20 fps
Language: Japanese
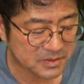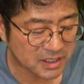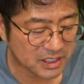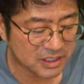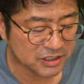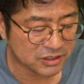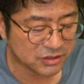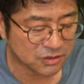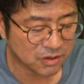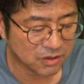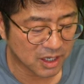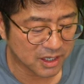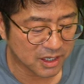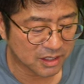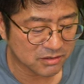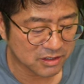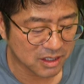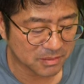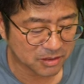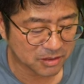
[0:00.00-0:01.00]
質を上
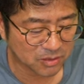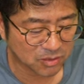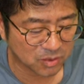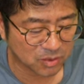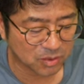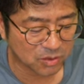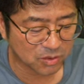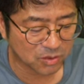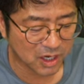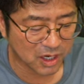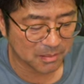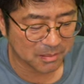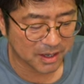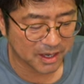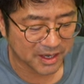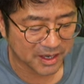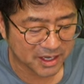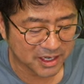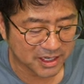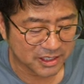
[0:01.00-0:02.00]
げるための心構
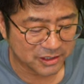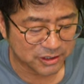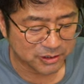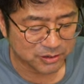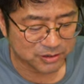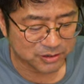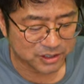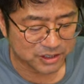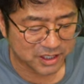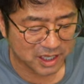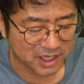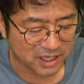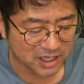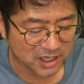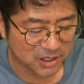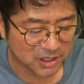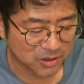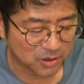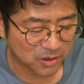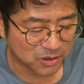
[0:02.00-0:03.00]
え留意点
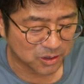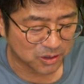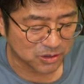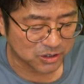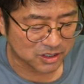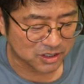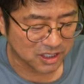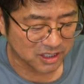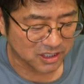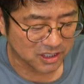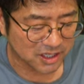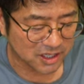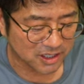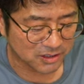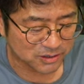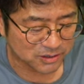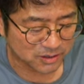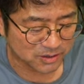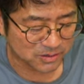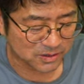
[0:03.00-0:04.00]
ご教示いただけ
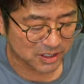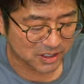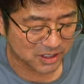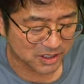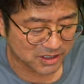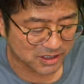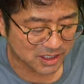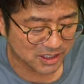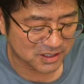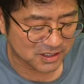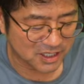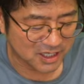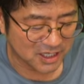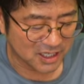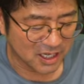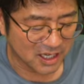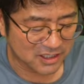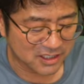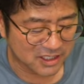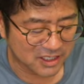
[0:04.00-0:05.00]
ると嬉しいです
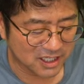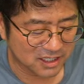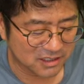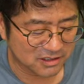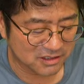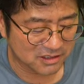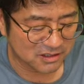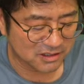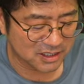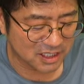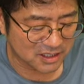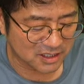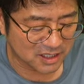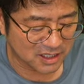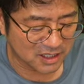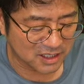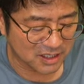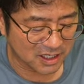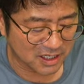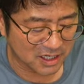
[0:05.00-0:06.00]
暖かくなっ
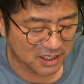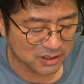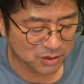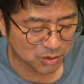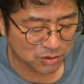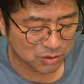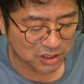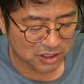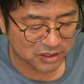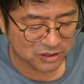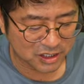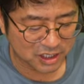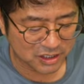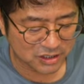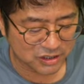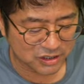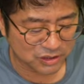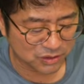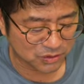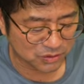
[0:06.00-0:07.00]
てきたら外で
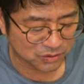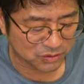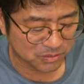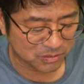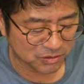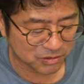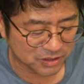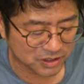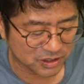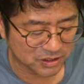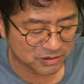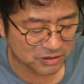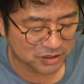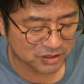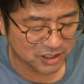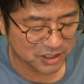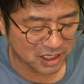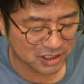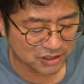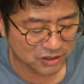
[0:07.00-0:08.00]
スケッチしようと思っているう
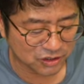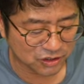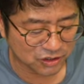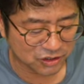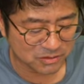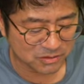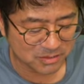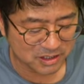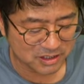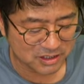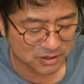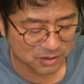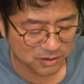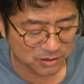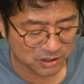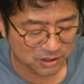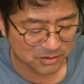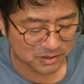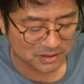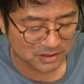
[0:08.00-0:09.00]
ちにあっという間に
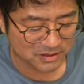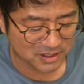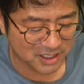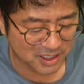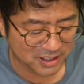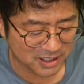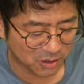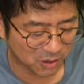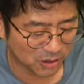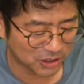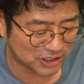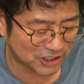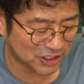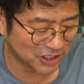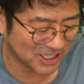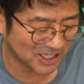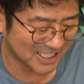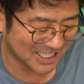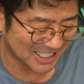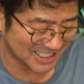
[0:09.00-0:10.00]
外では辛い酷
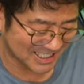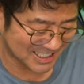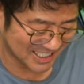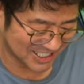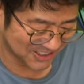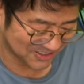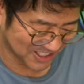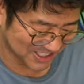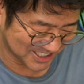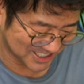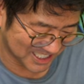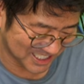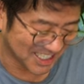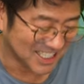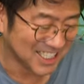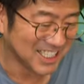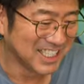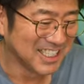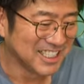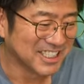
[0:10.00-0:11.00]
暑がやってきました
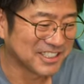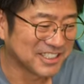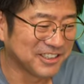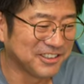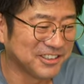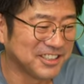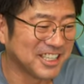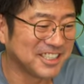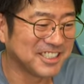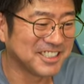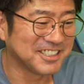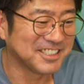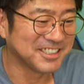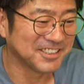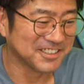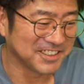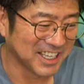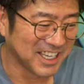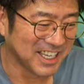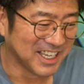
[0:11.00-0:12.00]
そうなんです
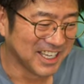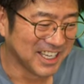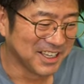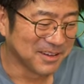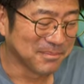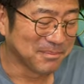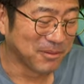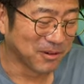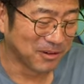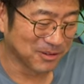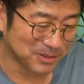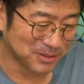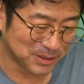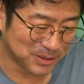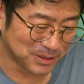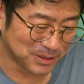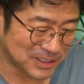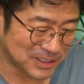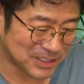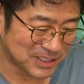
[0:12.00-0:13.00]
よねもう
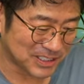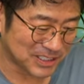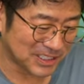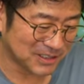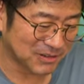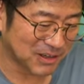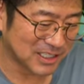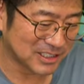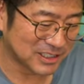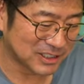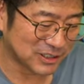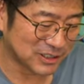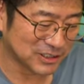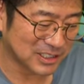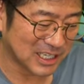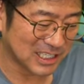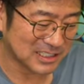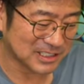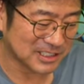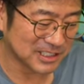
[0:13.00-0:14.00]
本次は
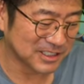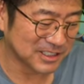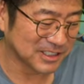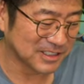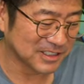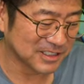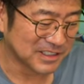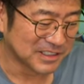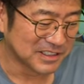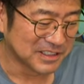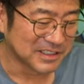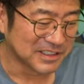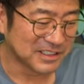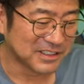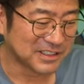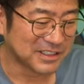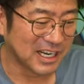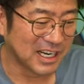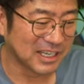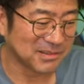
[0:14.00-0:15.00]
10月
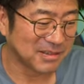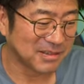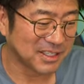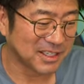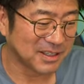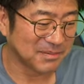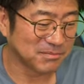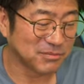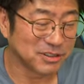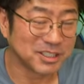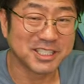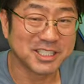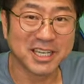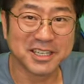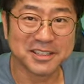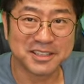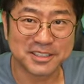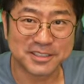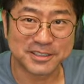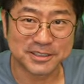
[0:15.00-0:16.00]
ぐらいまで無理
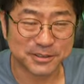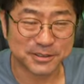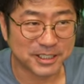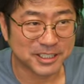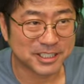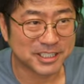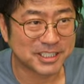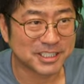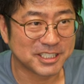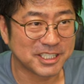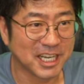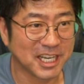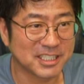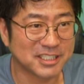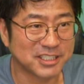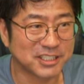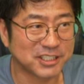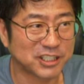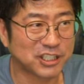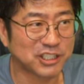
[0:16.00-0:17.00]
なんですよね
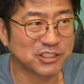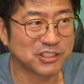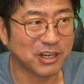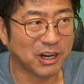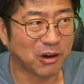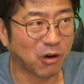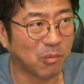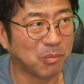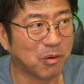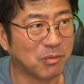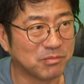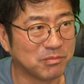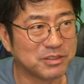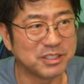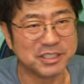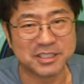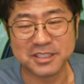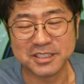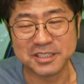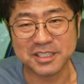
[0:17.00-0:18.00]
789はほぼ
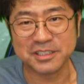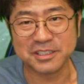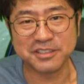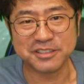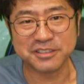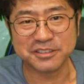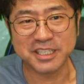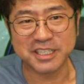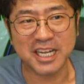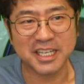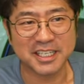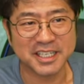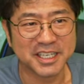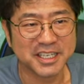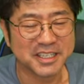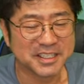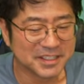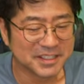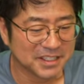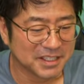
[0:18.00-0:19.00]
無理っていうぐらい
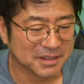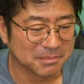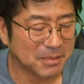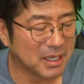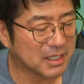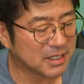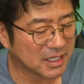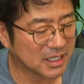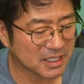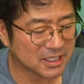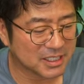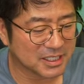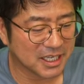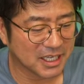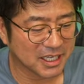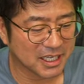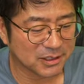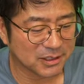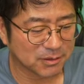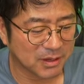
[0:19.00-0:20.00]
まあなんか日
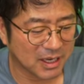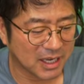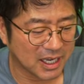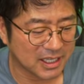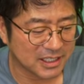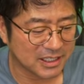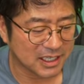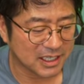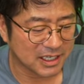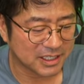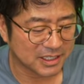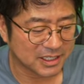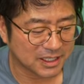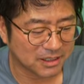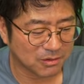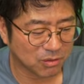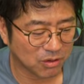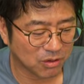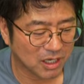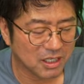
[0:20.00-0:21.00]
陰とか入ったらい
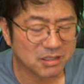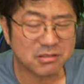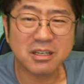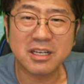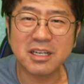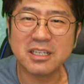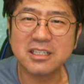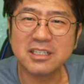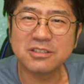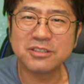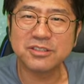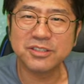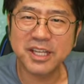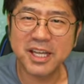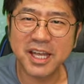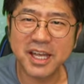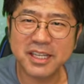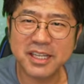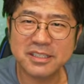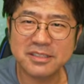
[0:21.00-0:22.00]
ける北海道なんかいいですよ
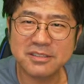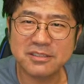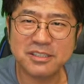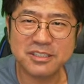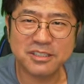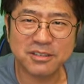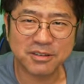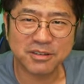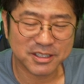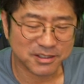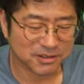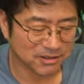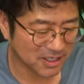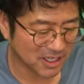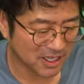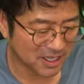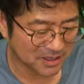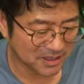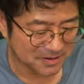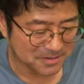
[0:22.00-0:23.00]
ね涼しいとこやと
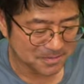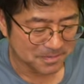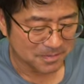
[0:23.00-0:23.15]
ね